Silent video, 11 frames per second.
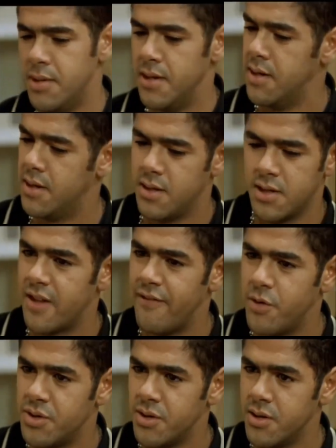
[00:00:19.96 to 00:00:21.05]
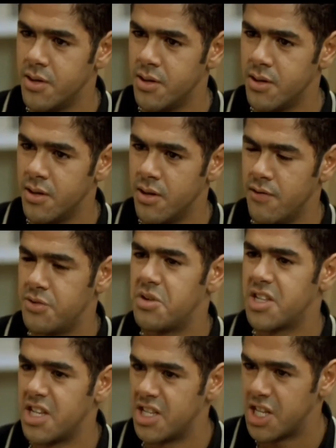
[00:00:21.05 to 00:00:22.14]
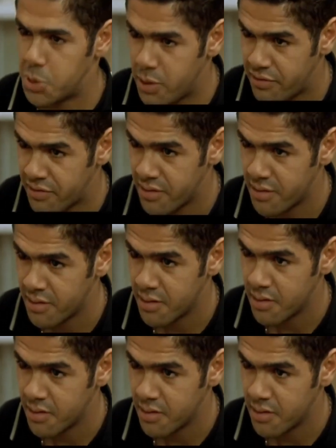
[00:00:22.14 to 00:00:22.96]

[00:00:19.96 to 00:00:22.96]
depuis. Ah t'es feuge. Enfin, je veux dire, t'es, juif.